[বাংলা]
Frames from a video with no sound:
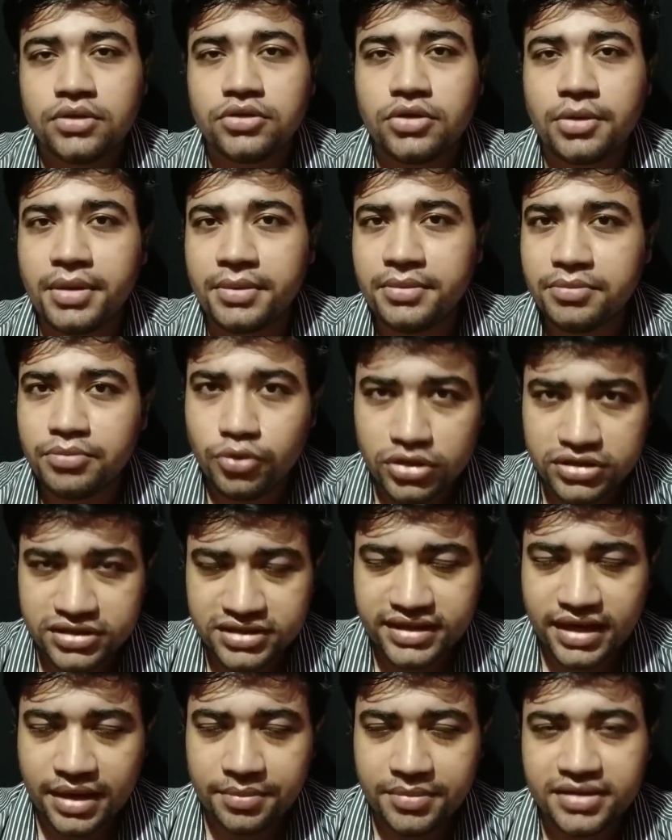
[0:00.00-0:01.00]
তবে আমি বলতে
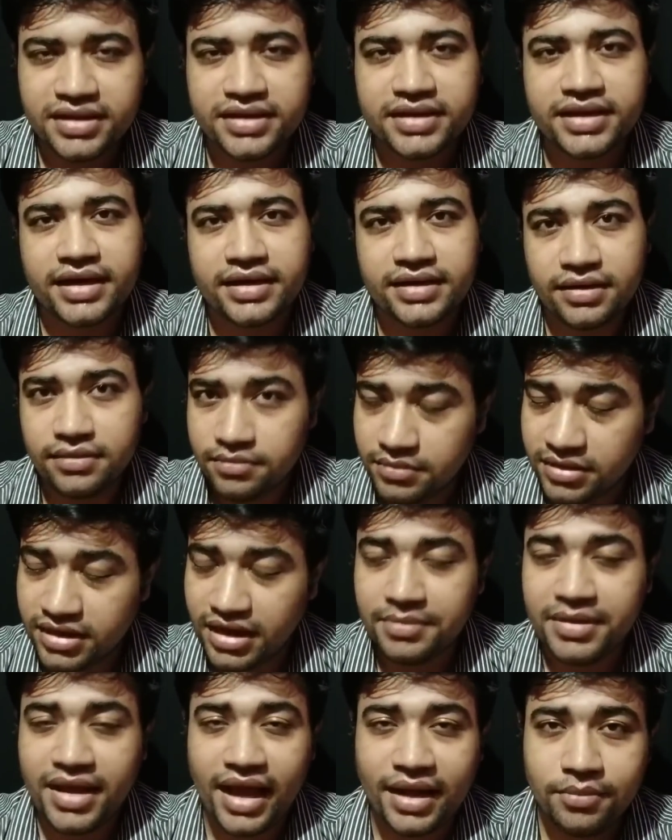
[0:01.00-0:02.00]
চাই আপনাদেরকে এটা বাট
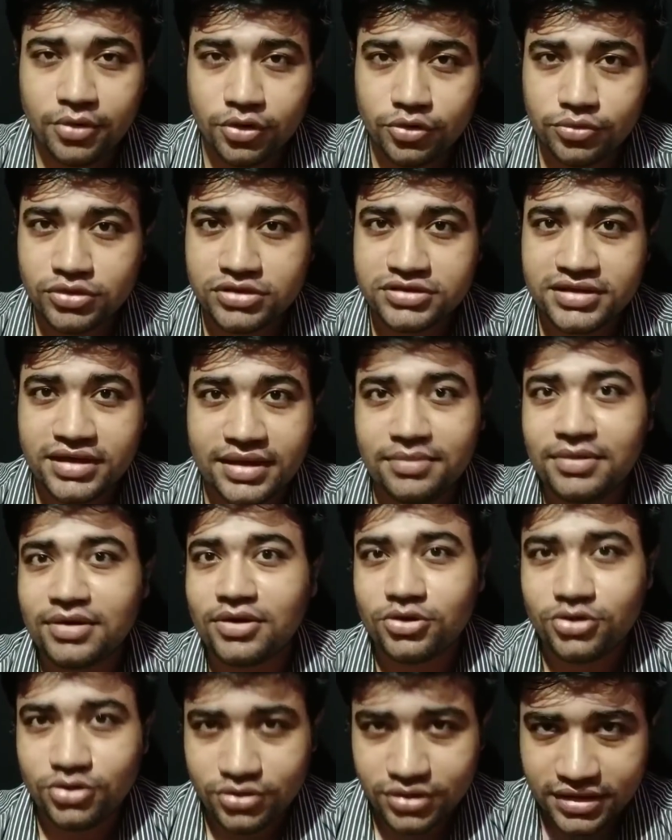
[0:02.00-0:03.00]
আমি একবারও বলছি না এবার
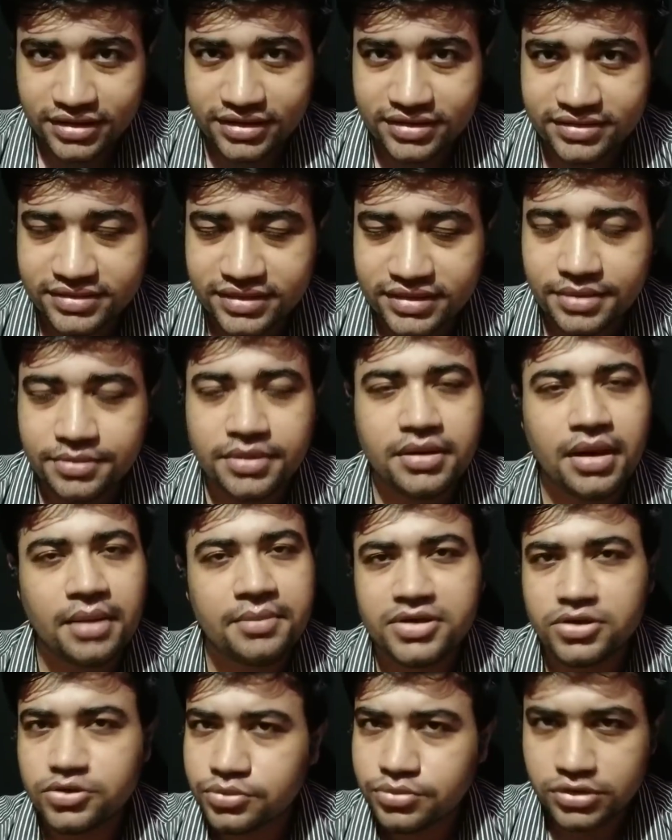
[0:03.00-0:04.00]
হয়তো অনেকে খিস্তি দেবে
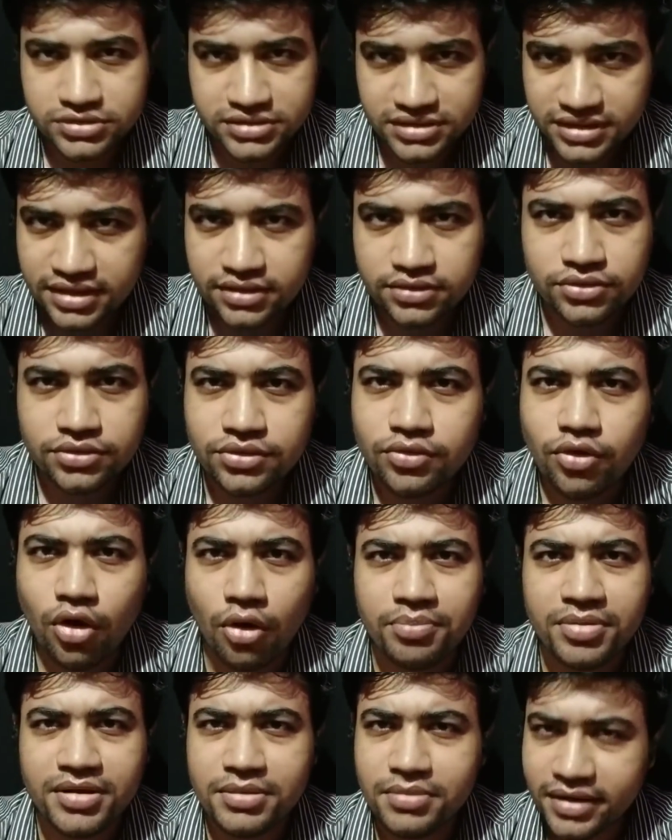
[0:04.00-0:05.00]
আমি কিন্তু বলছি না এটা কোনো
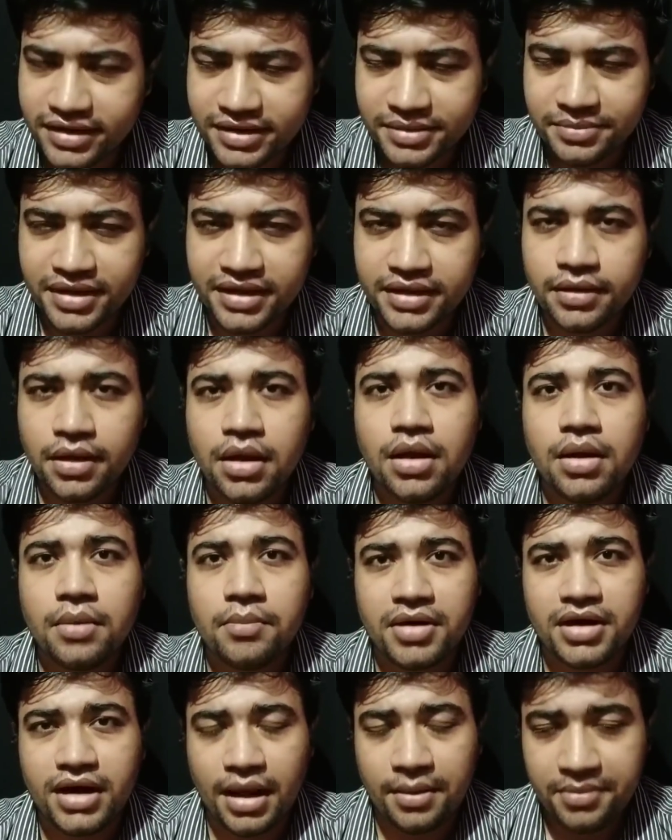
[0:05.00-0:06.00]
কপি বা রিমেক
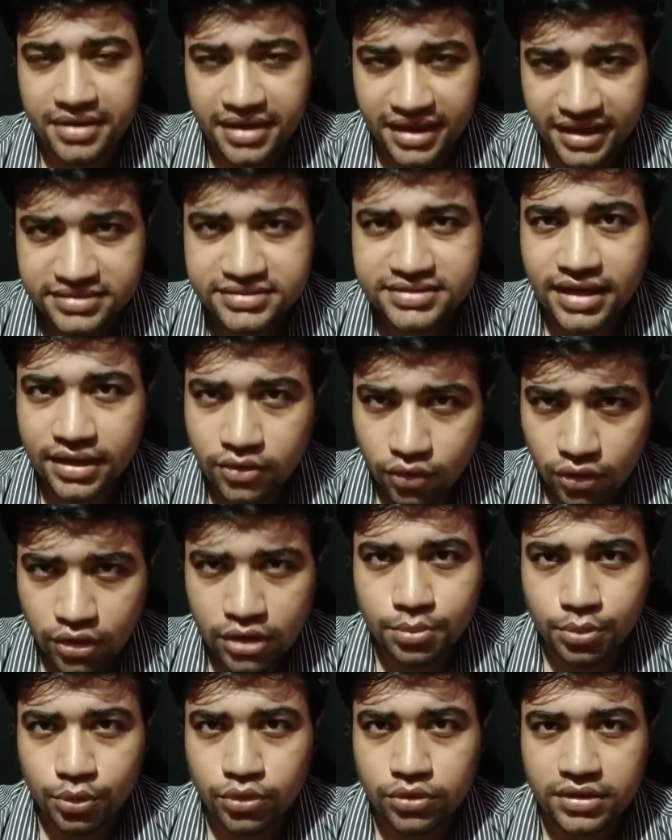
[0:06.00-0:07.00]
বাট এর যা
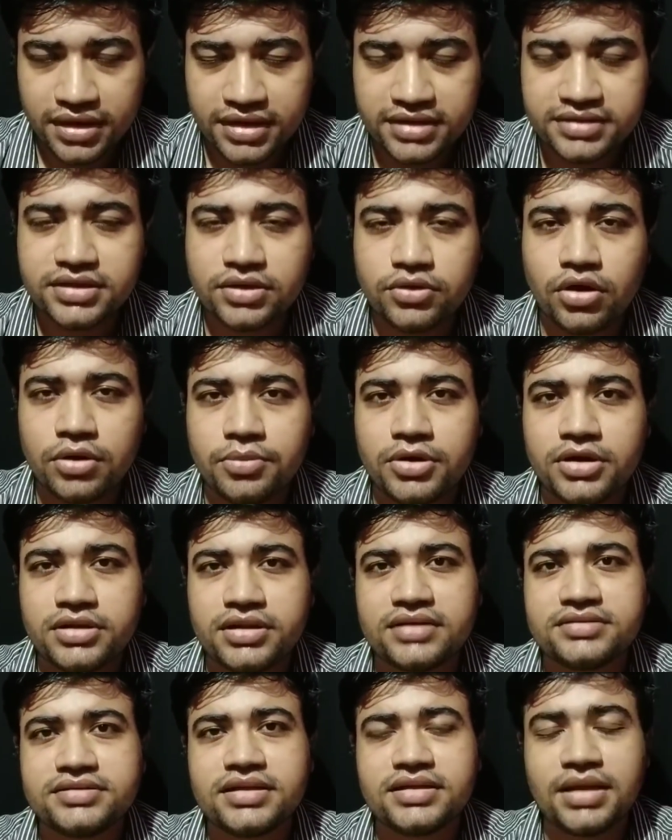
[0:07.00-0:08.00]
গল্প এর যা গল্পটা
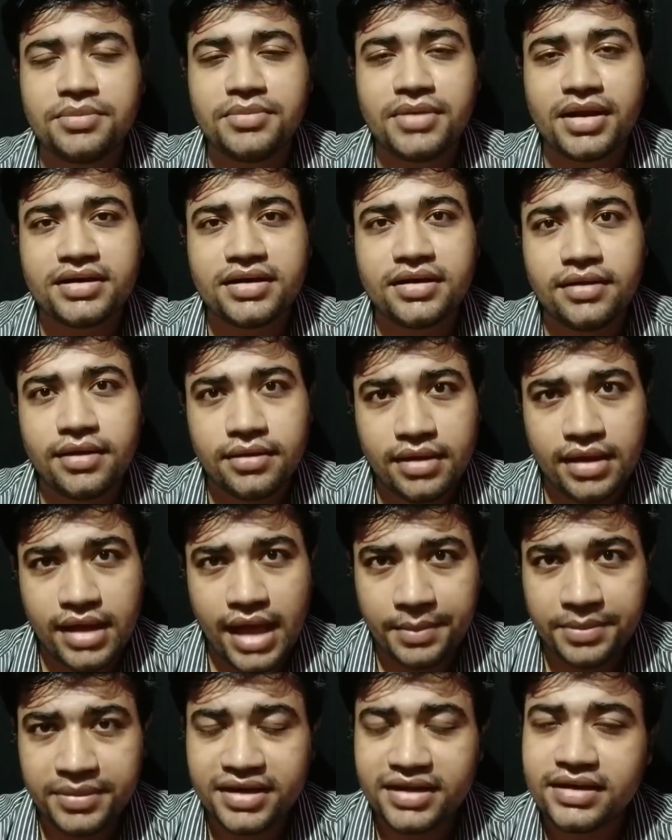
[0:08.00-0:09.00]
তার সাথে আমি একটা
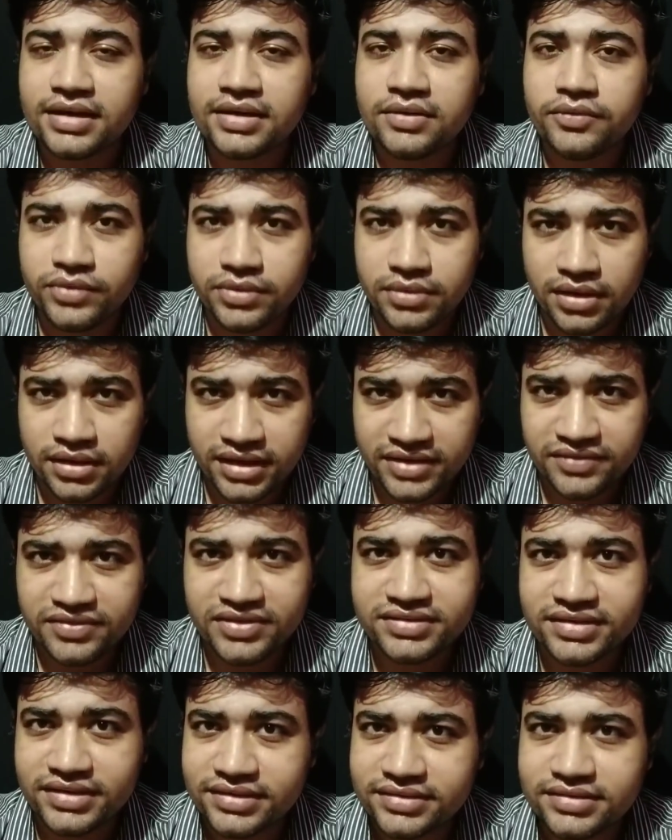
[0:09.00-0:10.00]
আমেরিকান
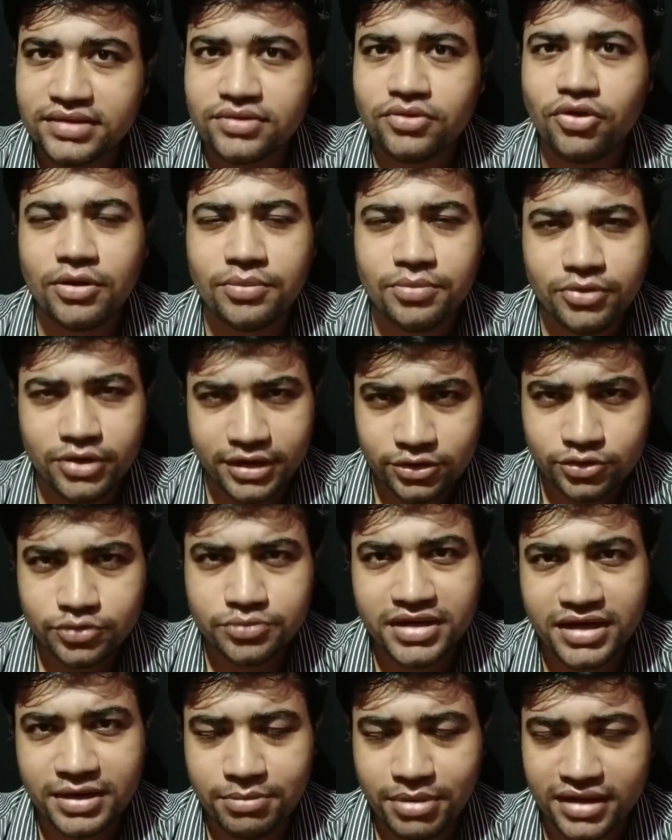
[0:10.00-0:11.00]
টিভি সিরিজের গল্প একটু
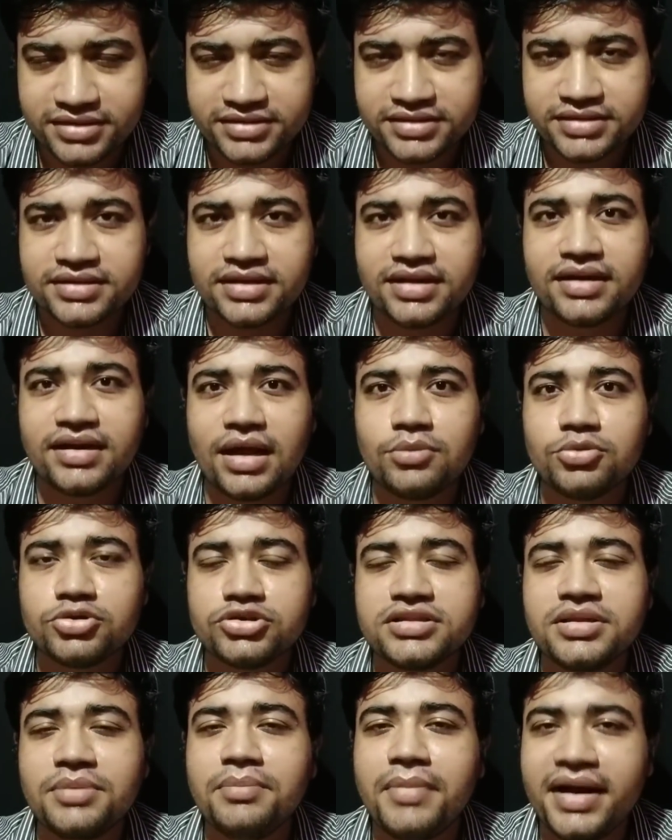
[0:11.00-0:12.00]
মিল পাচ্ছি সেটার নাম
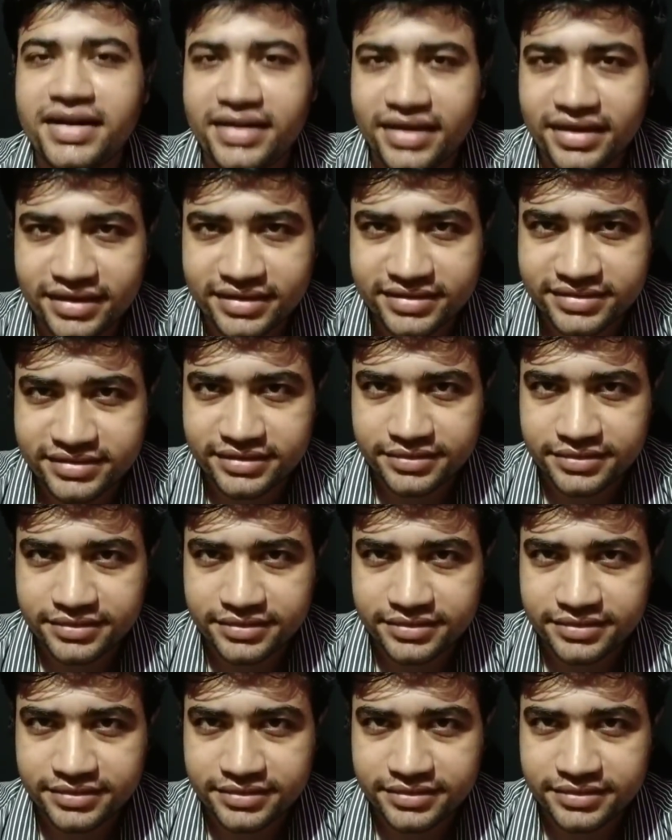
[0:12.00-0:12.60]
হচ্ছে দ্য মেন্টালিস্ট